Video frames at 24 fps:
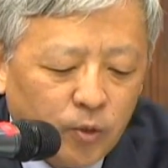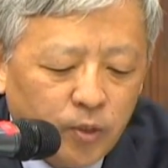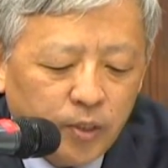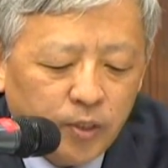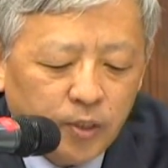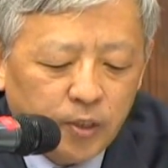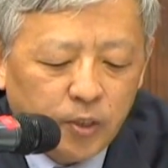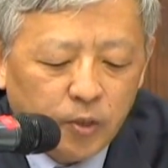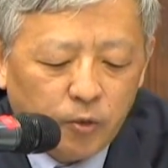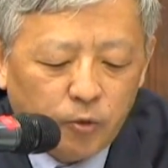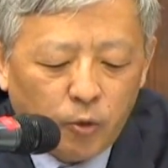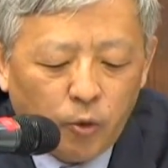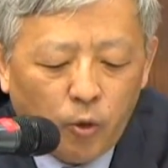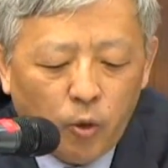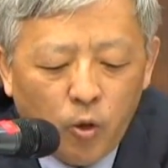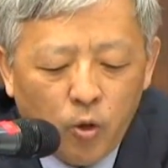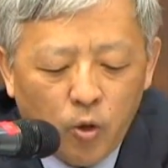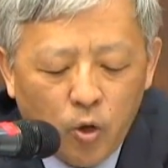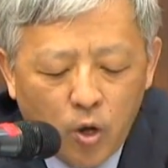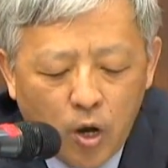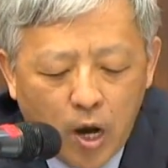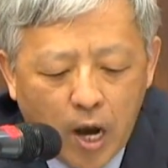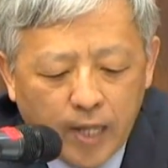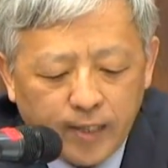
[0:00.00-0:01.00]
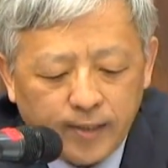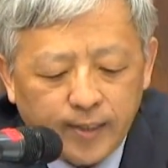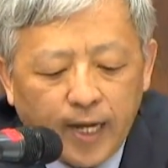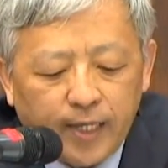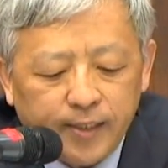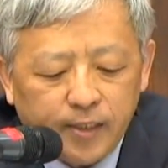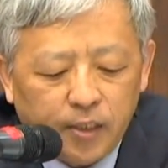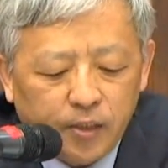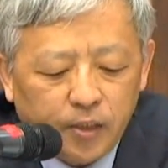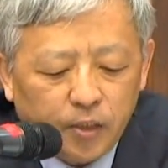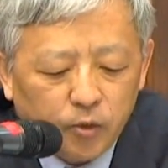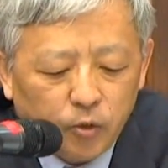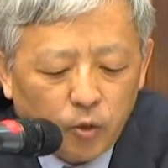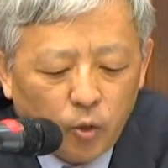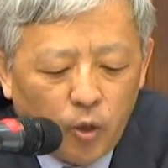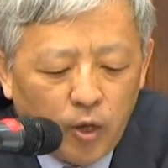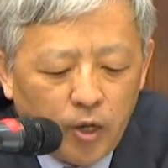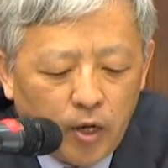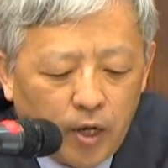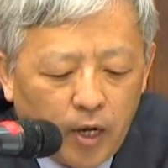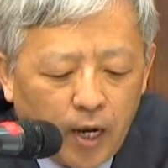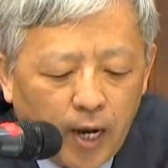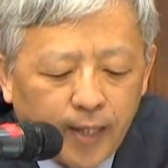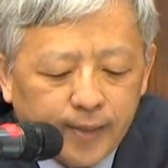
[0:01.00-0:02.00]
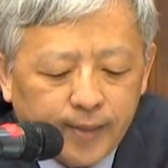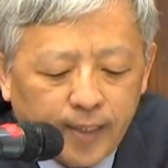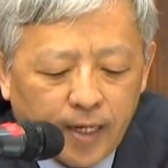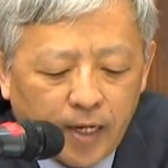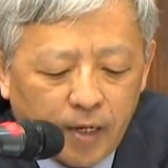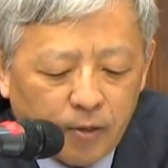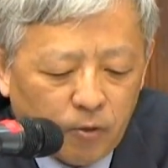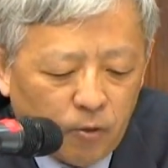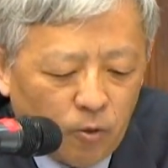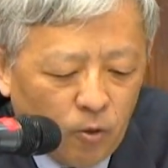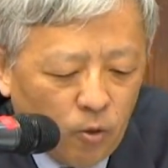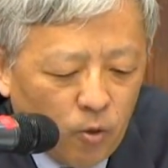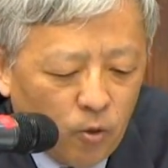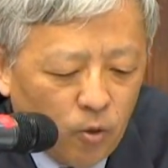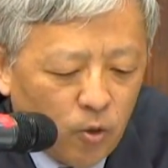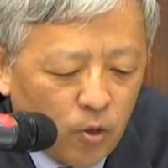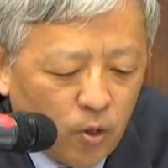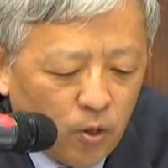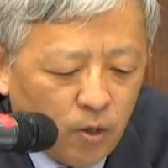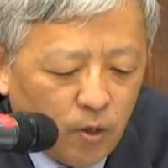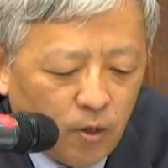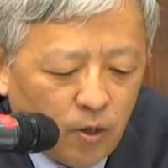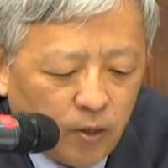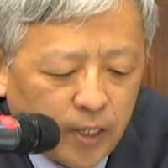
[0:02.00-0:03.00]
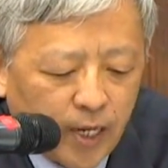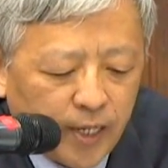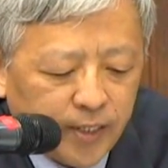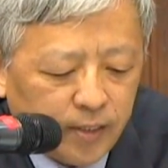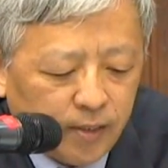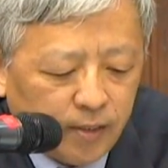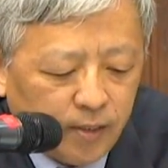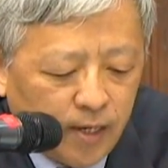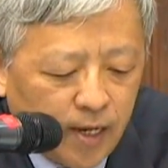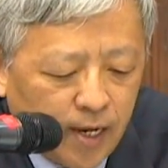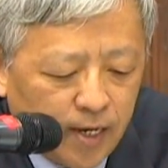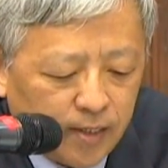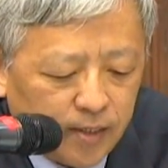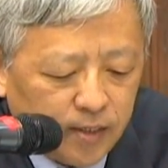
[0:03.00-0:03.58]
그런 식으로 한 4년 정도 하자라고 어, 개정을